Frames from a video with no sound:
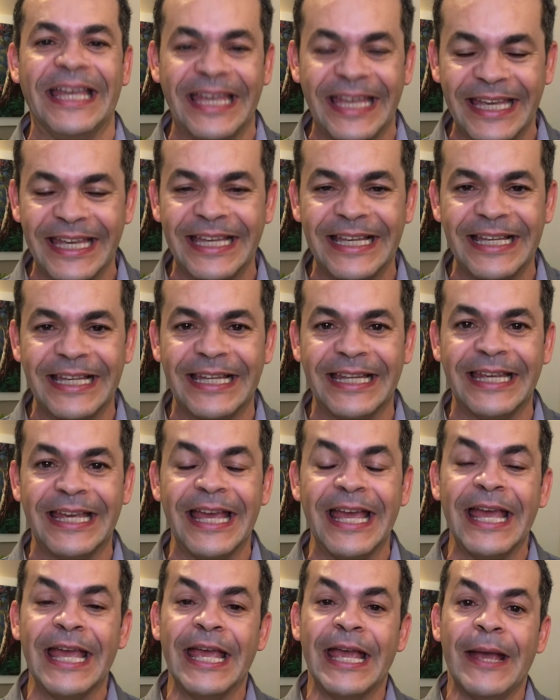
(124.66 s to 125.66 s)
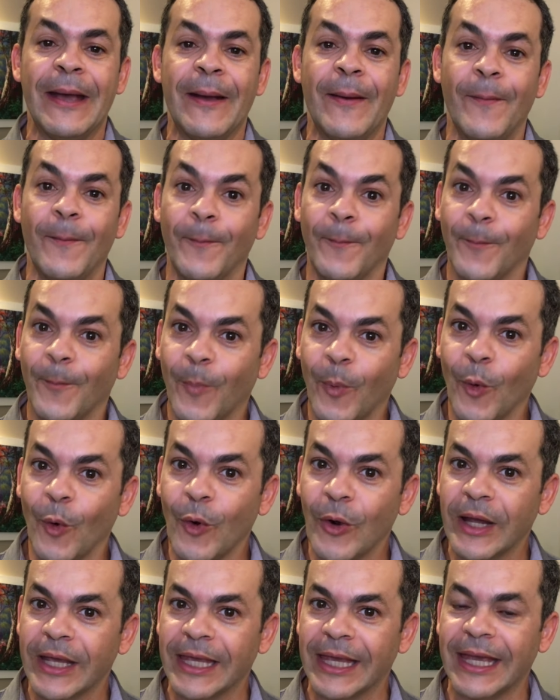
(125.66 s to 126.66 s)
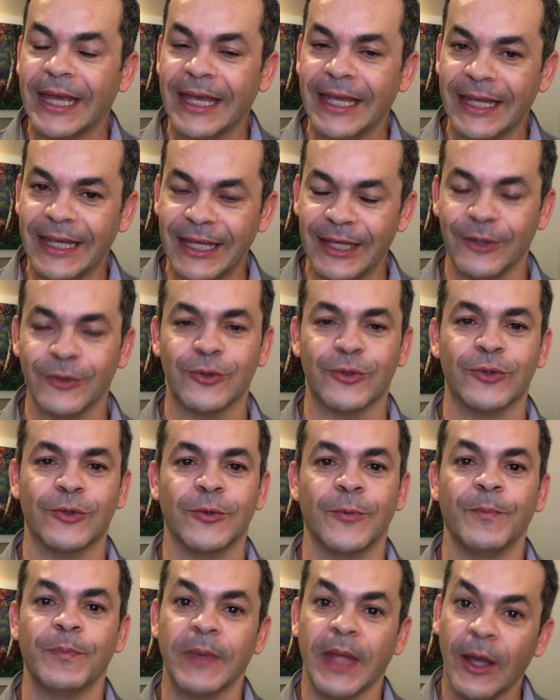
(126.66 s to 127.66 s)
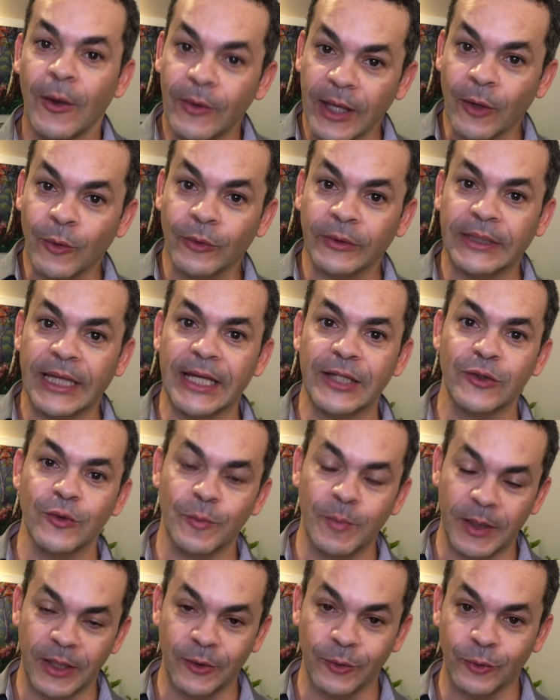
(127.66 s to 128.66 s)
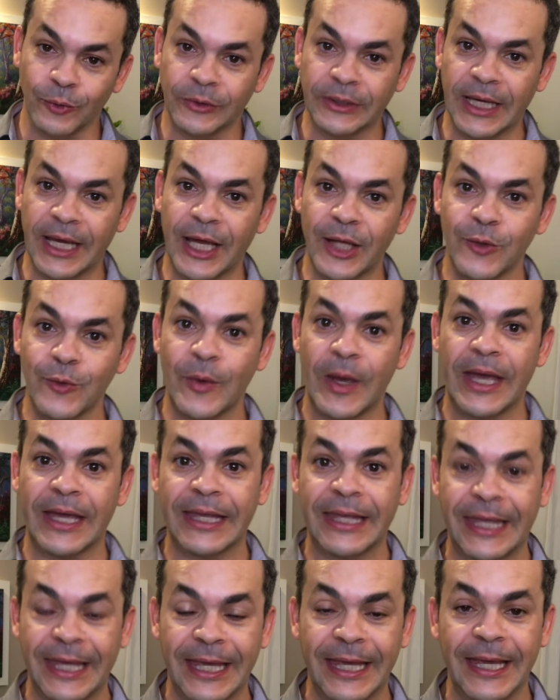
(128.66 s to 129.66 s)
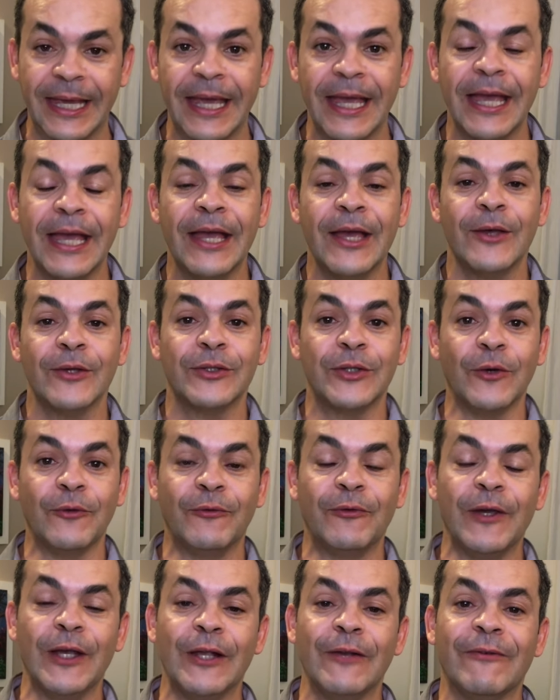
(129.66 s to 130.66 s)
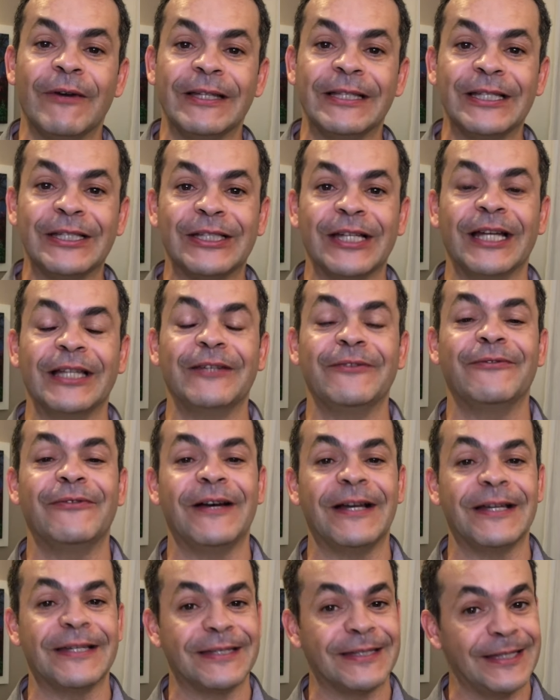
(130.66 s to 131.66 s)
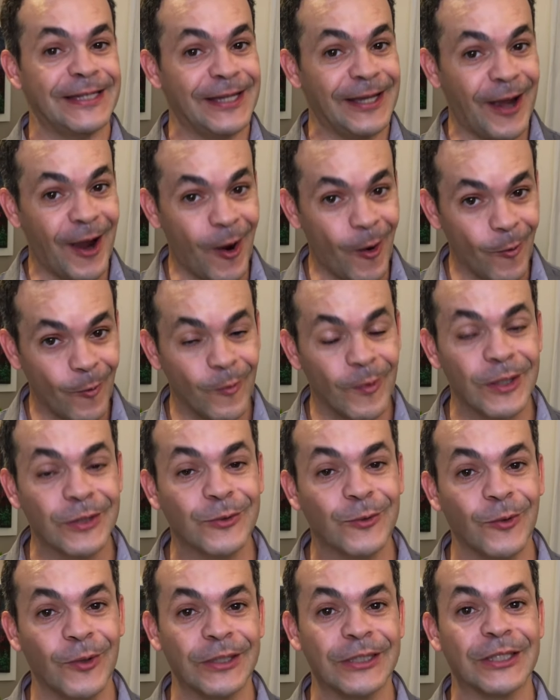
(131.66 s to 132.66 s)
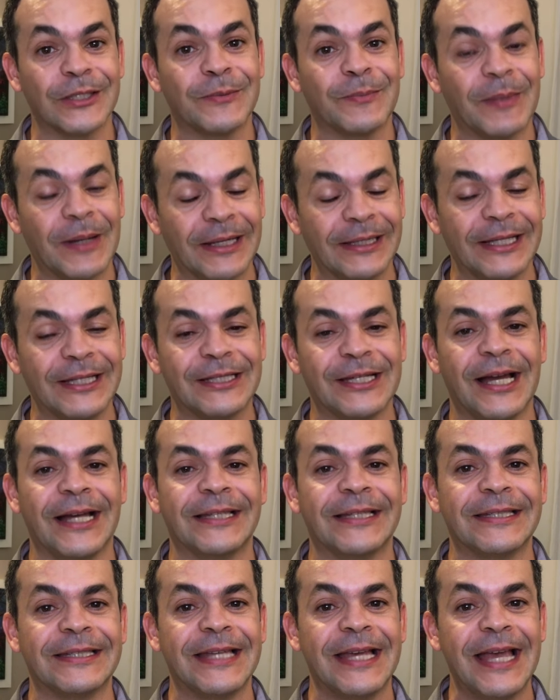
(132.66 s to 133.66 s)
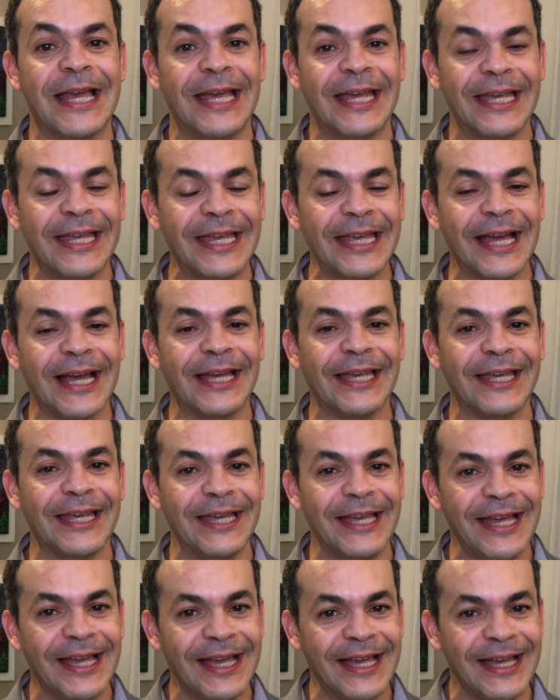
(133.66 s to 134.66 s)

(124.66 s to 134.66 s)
ele. Por que isso? O que acontece no período do tédio é que seu filho vai deixar de fazer algumas coisas planejadas e aí